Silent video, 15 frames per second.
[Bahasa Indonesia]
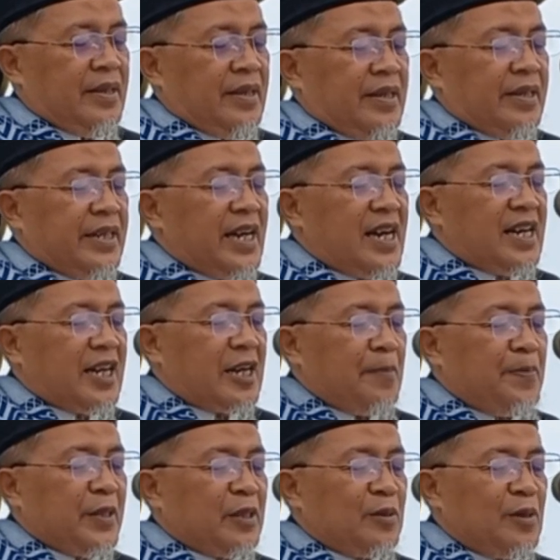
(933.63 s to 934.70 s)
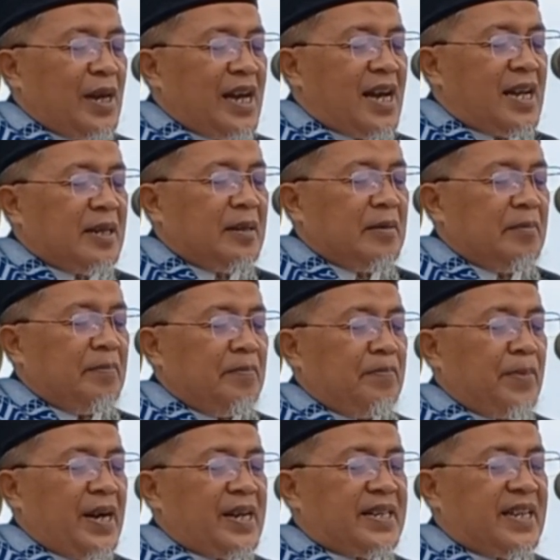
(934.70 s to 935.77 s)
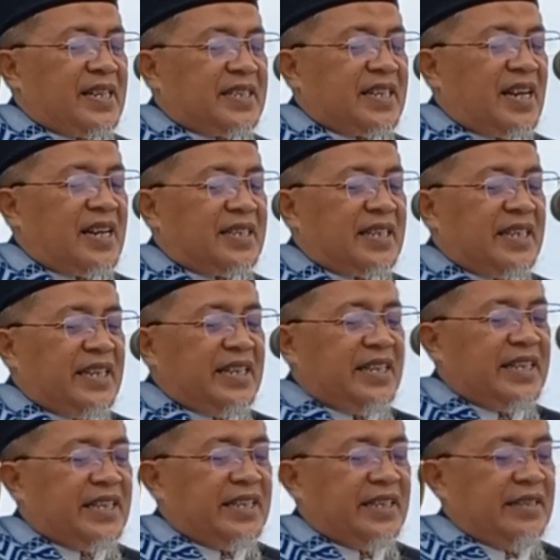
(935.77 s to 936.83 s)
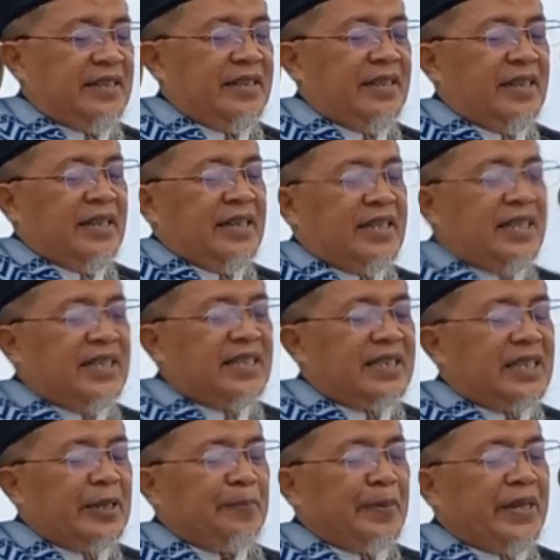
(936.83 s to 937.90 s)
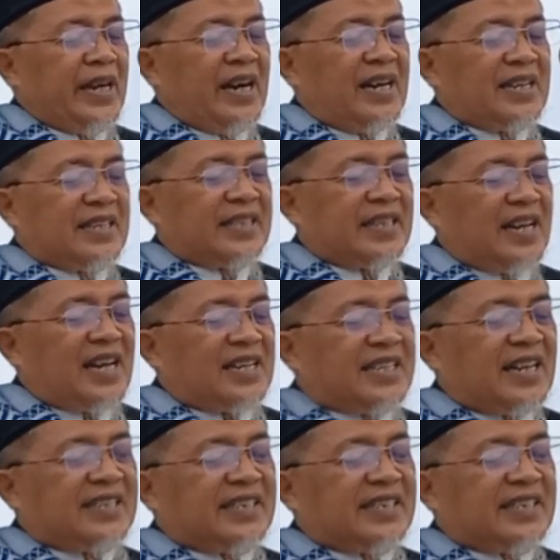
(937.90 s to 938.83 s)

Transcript: yang kebetulan pada saat ini dititipi harta dan